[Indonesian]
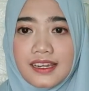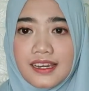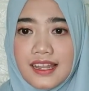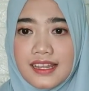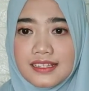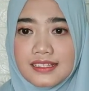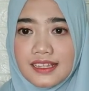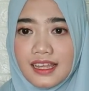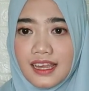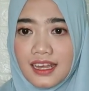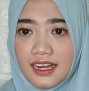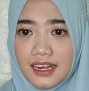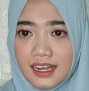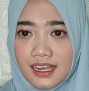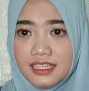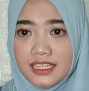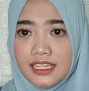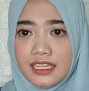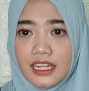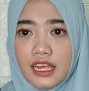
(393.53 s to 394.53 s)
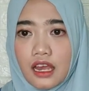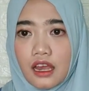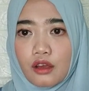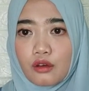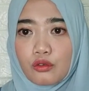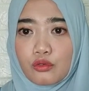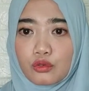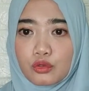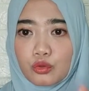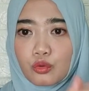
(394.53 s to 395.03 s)
Dan sekarang ini
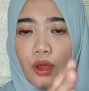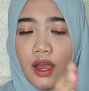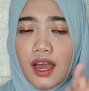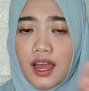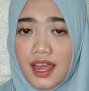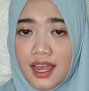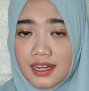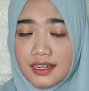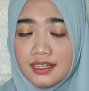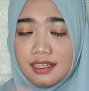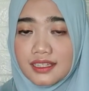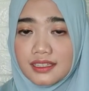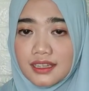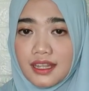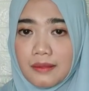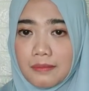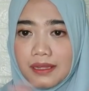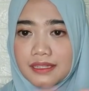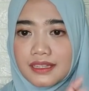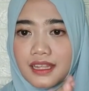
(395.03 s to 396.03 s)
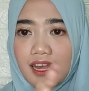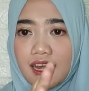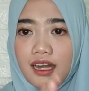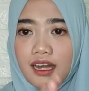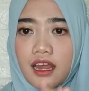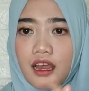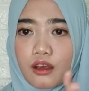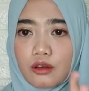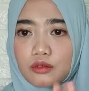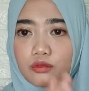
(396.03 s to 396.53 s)
aku tuangkan ke telapak
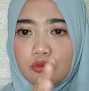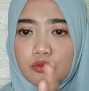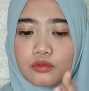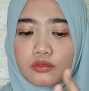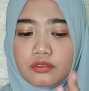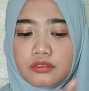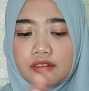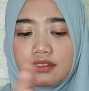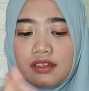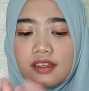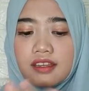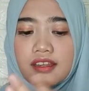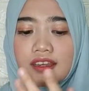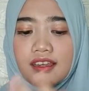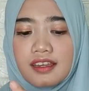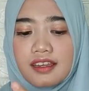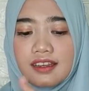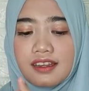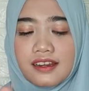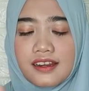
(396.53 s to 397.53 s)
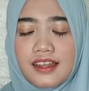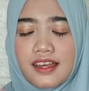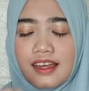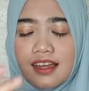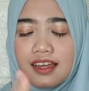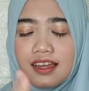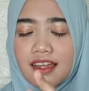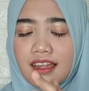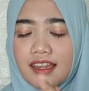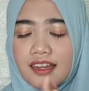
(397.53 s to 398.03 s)
tangan aku
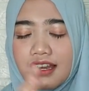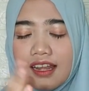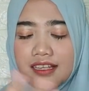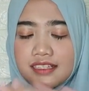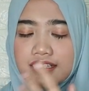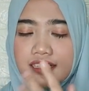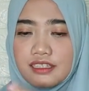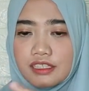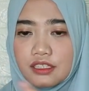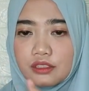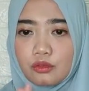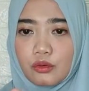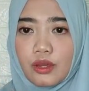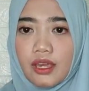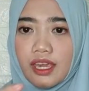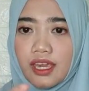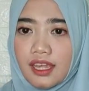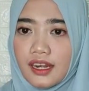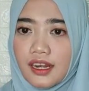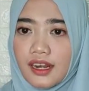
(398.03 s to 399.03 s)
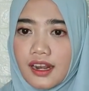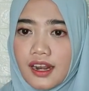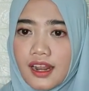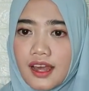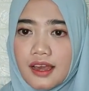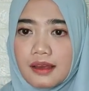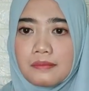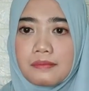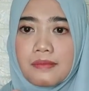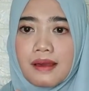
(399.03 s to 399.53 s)
dan hasilnya tuh
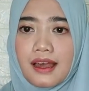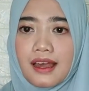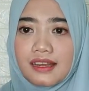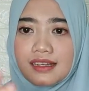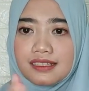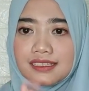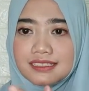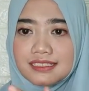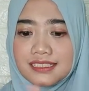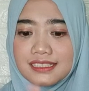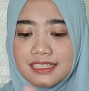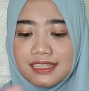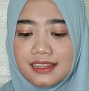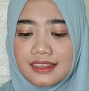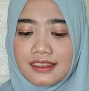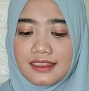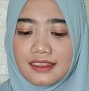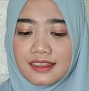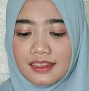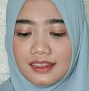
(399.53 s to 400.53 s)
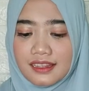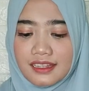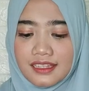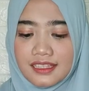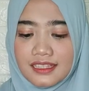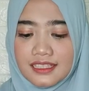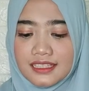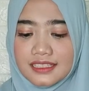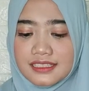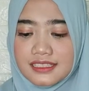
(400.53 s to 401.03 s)
enak banget.
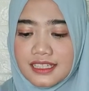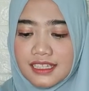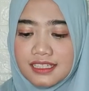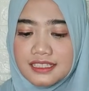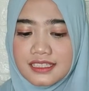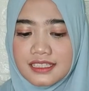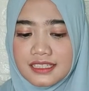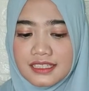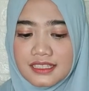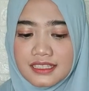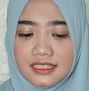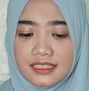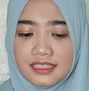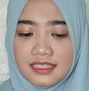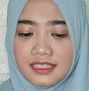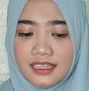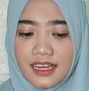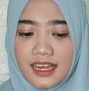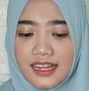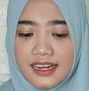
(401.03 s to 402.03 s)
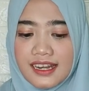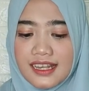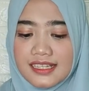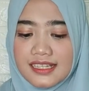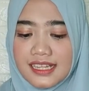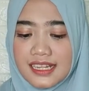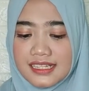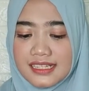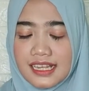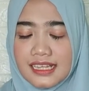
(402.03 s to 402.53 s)
Jadi ada
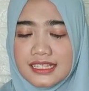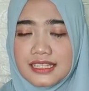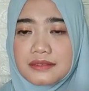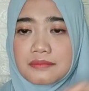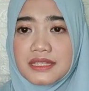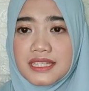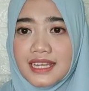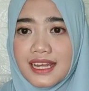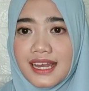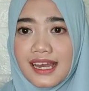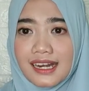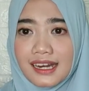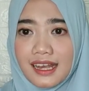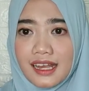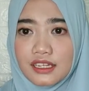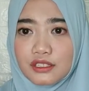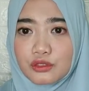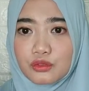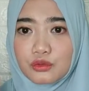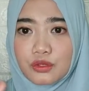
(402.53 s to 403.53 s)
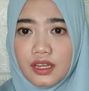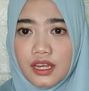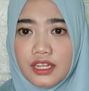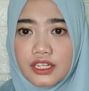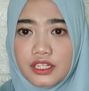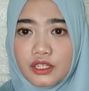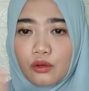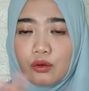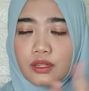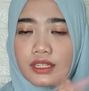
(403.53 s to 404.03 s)
sensasi menyegarkan
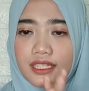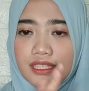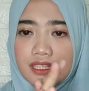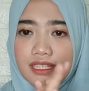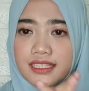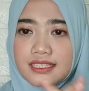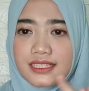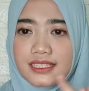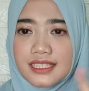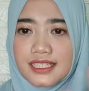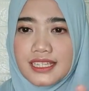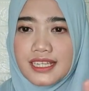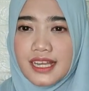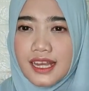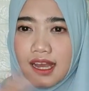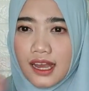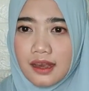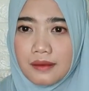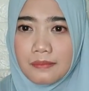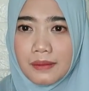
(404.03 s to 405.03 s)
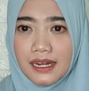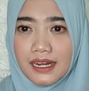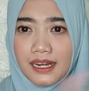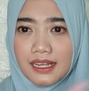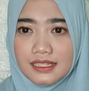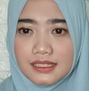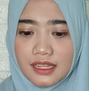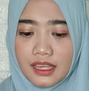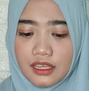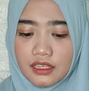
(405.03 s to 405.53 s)
juga di kulitnya, jadi nggak
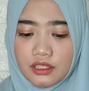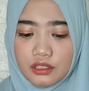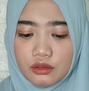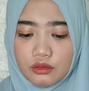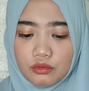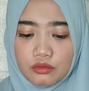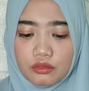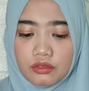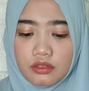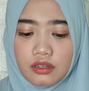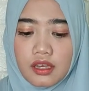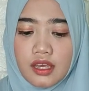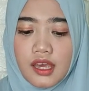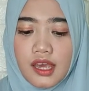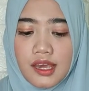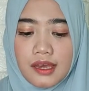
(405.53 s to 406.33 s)
panas kayak gitu.